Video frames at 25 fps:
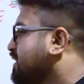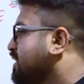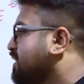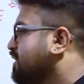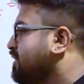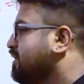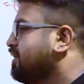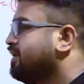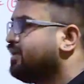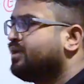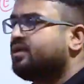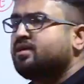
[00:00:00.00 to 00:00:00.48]
है
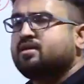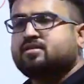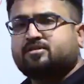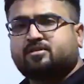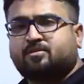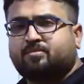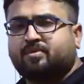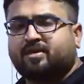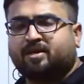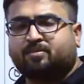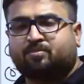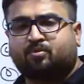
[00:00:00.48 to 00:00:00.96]
सर
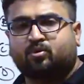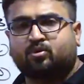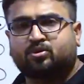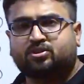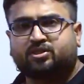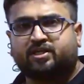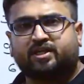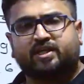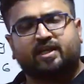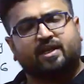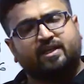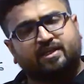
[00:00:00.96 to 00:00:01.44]
मेरा अप्रोच
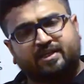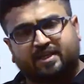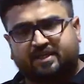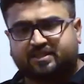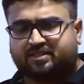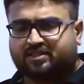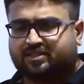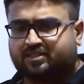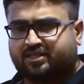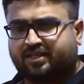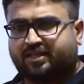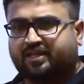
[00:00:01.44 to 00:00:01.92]
ठीक है
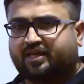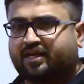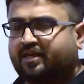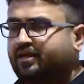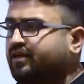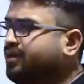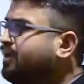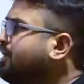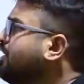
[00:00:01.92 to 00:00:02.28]
यस ठीक है